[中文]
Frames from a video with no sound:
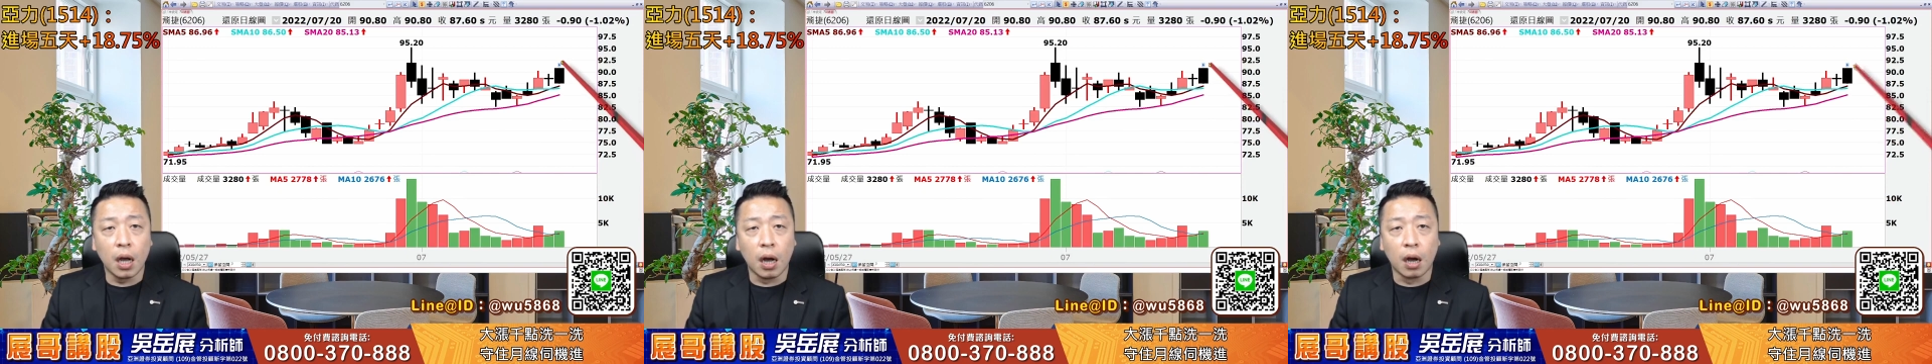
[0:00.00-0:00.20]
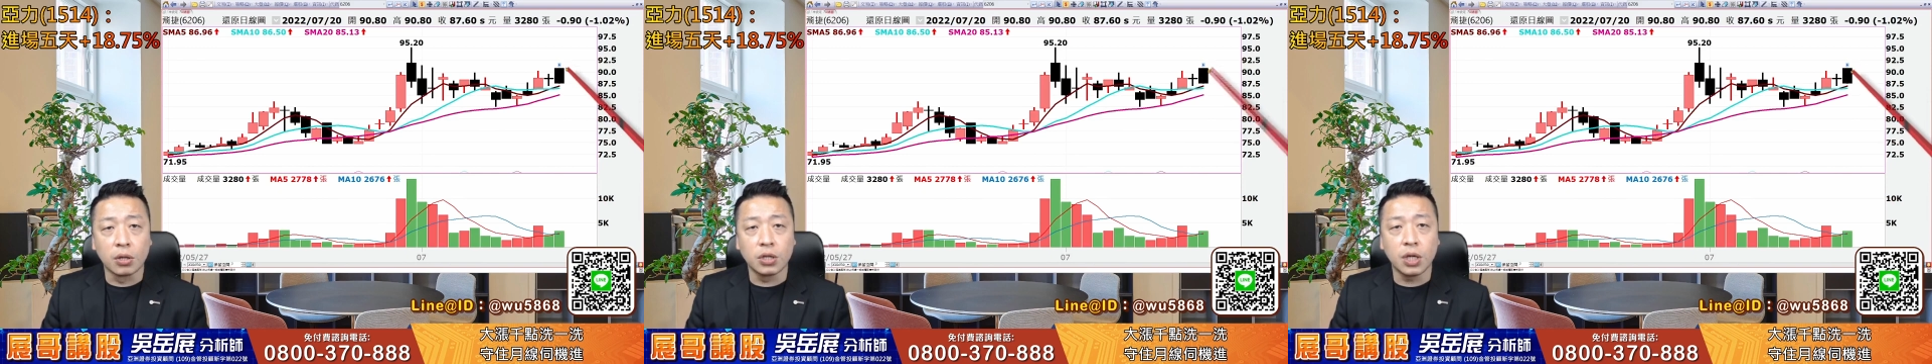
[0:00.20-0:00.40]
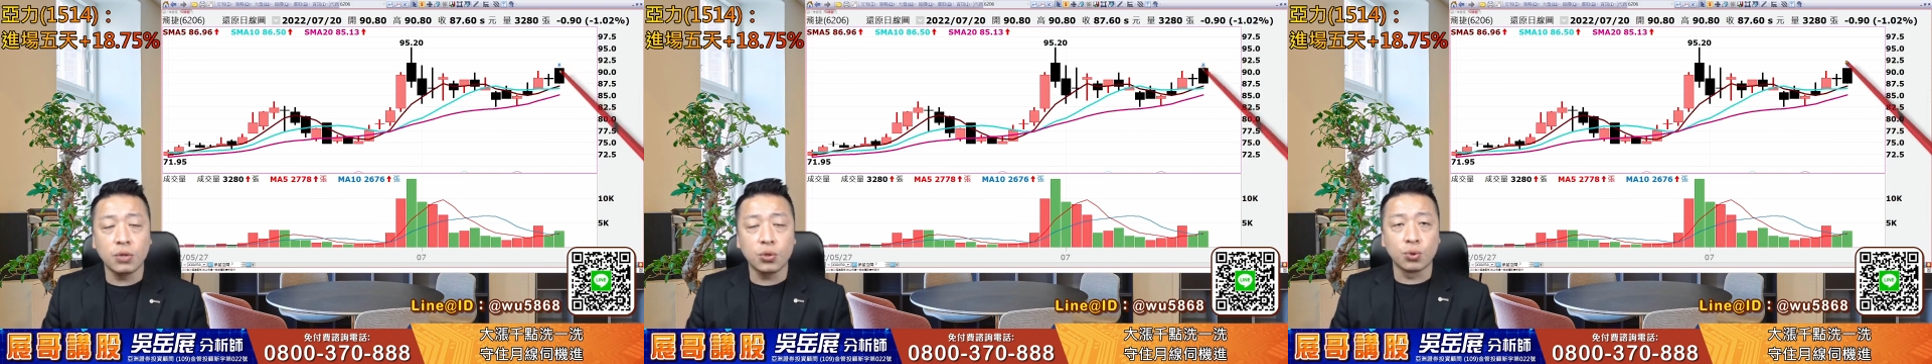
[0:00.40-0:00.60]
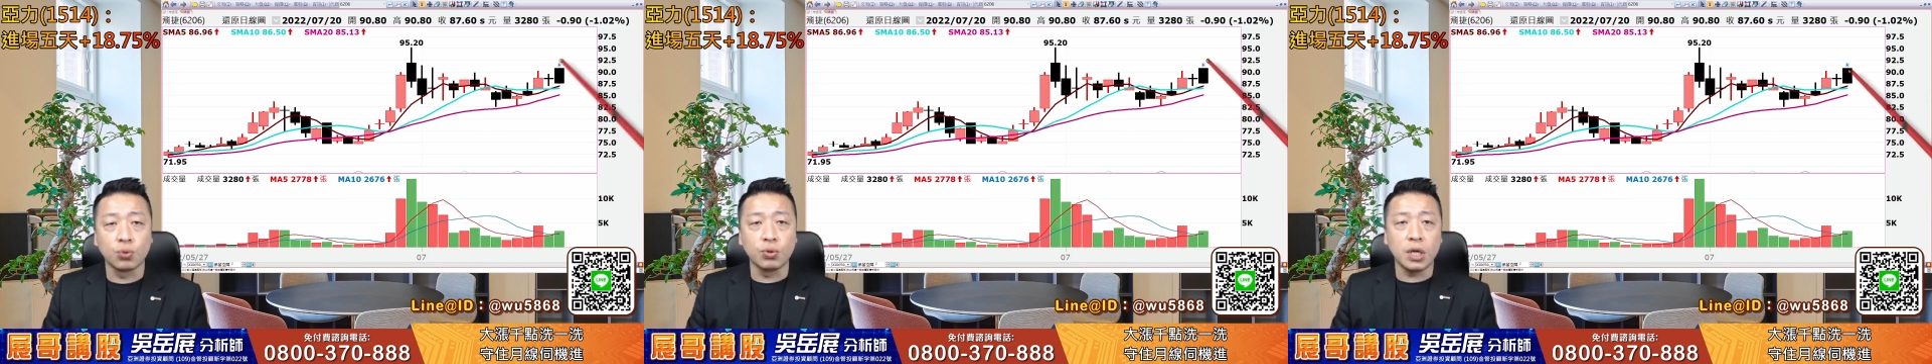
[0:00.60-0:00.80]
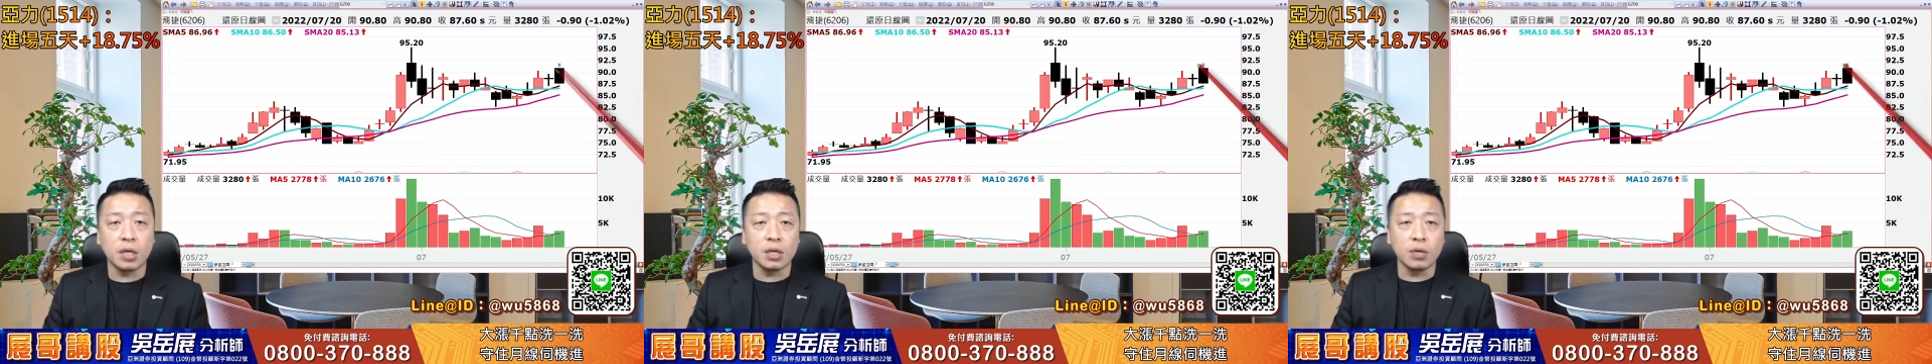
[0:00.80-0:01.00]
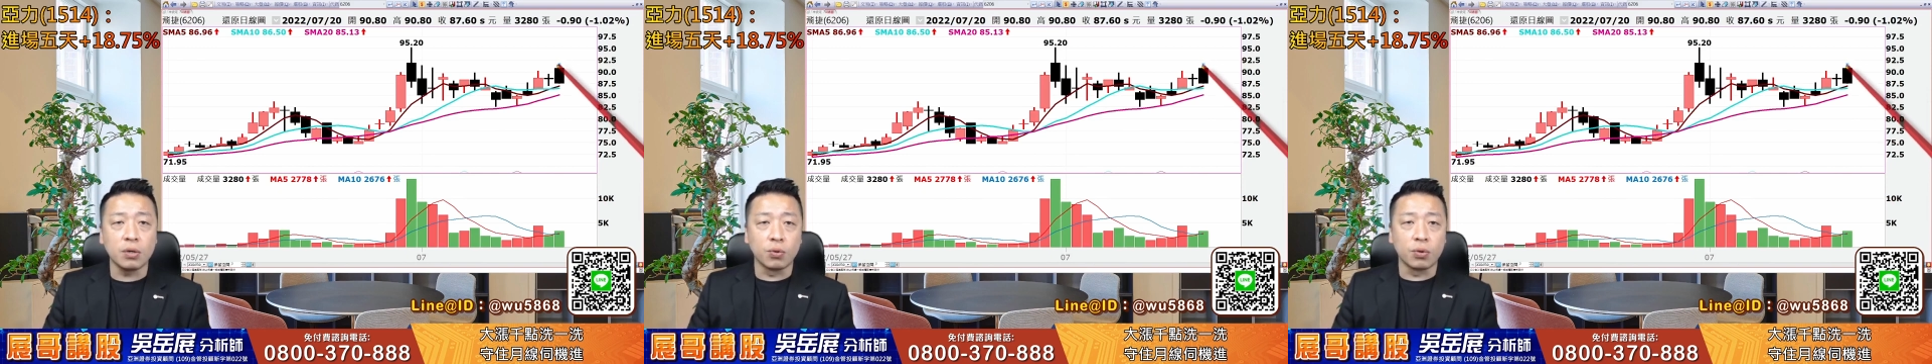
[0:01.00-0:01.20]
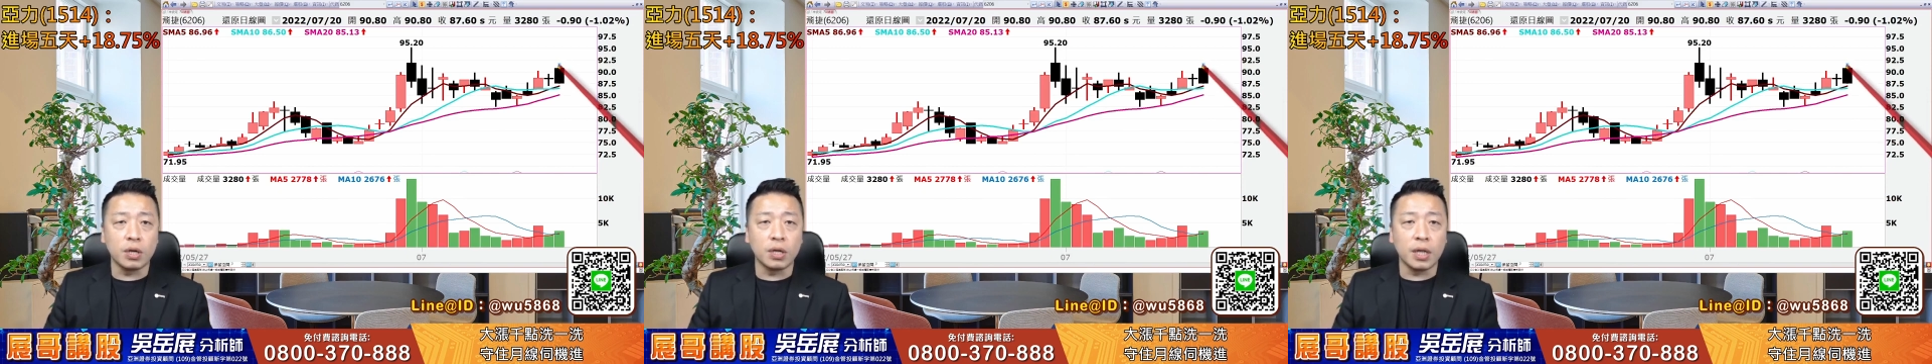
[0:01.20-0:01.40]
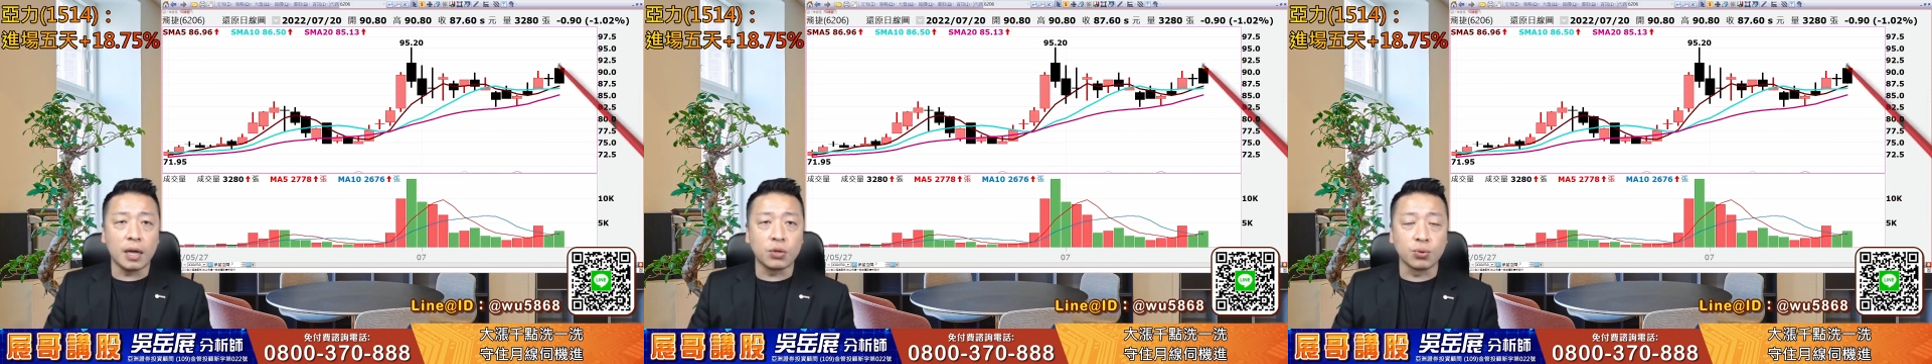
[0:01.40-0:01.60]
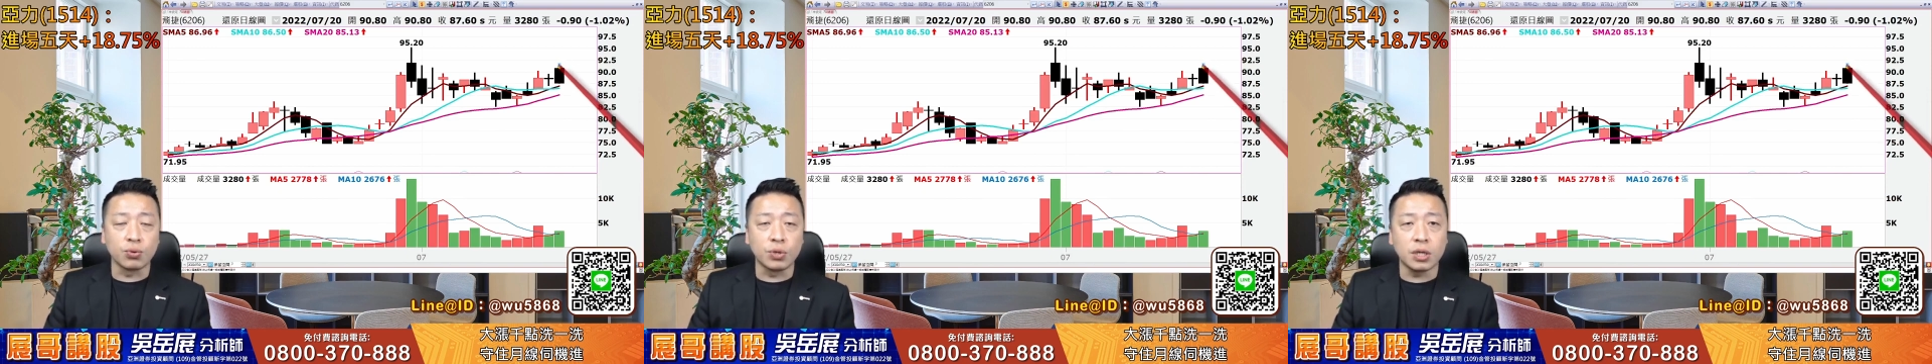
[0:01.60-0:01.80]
哦，今天除现金股利再除